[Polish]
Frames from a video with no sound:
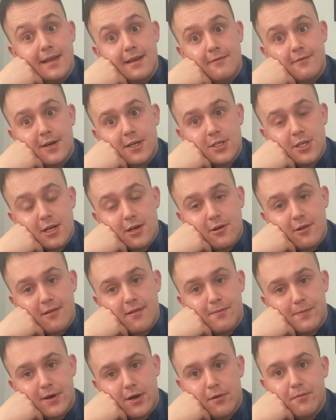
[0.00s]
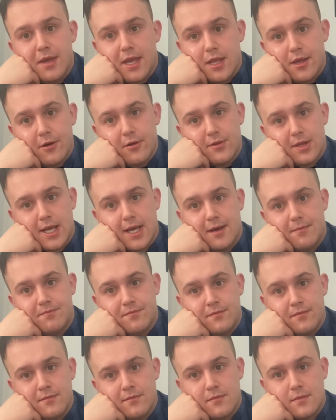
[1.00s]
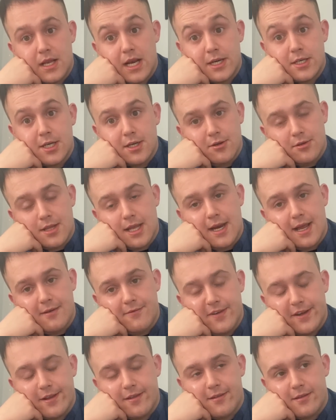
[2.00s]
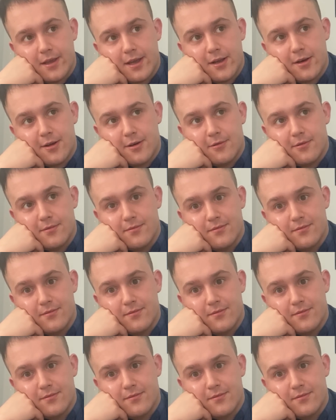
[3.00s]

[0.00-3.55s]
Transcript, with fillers: wręcz rozpromieniona. Dlaczego ten efekt zniknął?